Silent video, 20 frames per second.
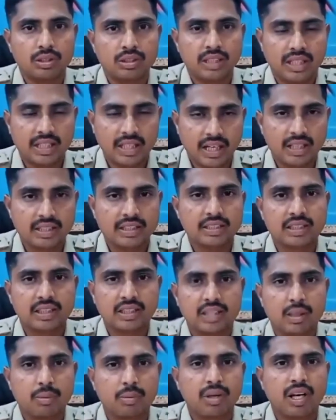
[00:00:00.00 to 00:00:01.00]
సంక్రాంతి
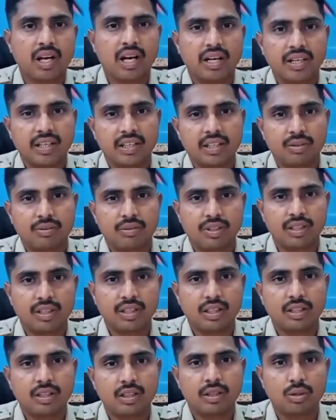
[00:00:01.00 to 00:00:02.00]
సందర్భంగా ఆడేటటువంటి
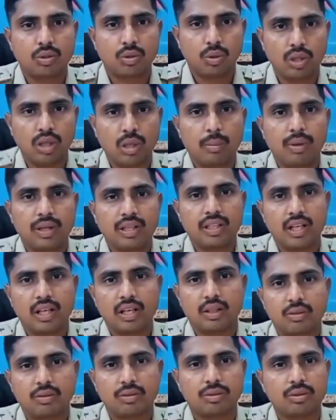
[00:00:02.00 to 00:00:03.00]
కోళ్ళ
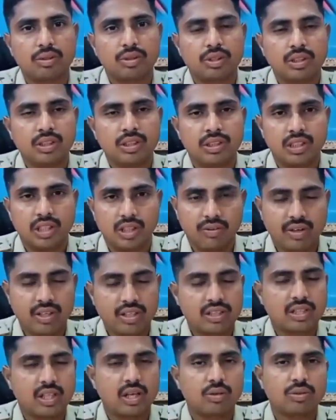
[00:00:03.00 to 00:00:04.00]
పందాలను
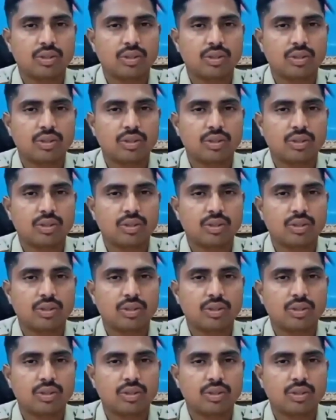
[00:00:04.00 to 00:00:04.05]
నిర్వహిస్తూ